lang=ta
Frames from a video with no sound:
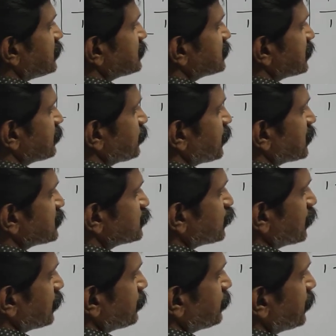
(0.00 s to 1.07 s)
இசட் ப்ளஸ்
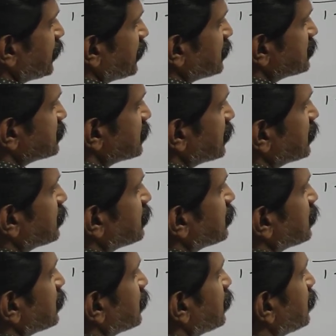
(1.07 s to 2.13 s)
ஒன் பை இசட்
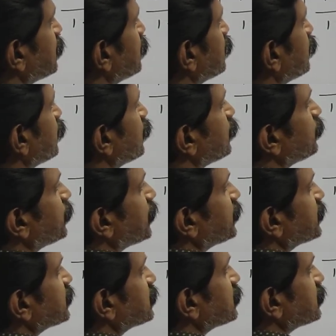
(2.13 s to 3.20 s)
ஓல்
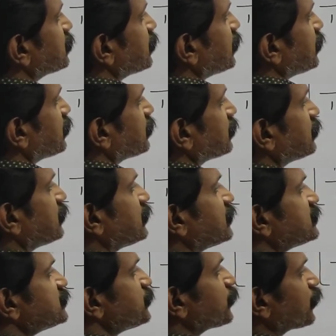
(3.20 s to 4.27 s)
பவர் தேர்ட்டி
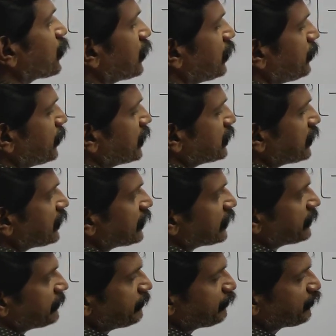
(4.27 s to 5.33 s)
ரெசிப்ரோக்கலாக மாற்றிங்க
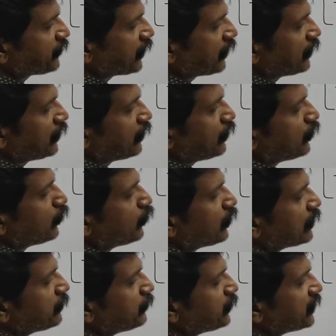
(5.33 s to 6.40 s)

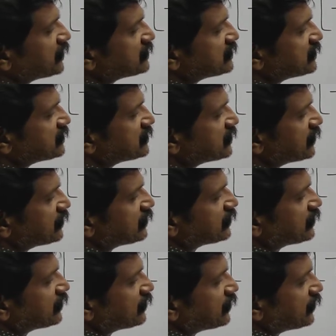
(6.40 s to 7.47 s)
ஒன் ப்ளஸ் இசட்
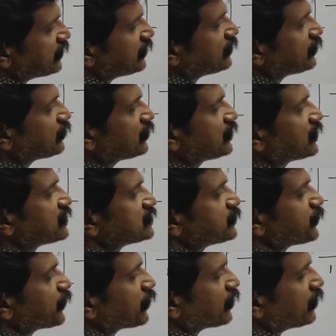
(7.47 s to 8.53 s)
இன்ட்டு இது
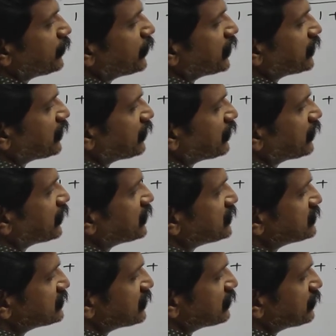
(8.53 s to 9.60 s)
ரெசிப்ரோக்கலாக மாற்றிங்கன்னா
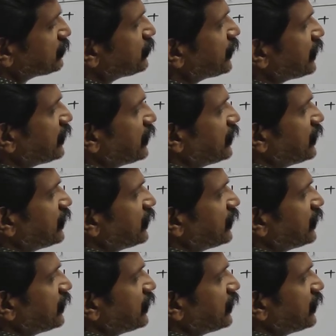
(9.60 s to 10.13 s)
இசட் பை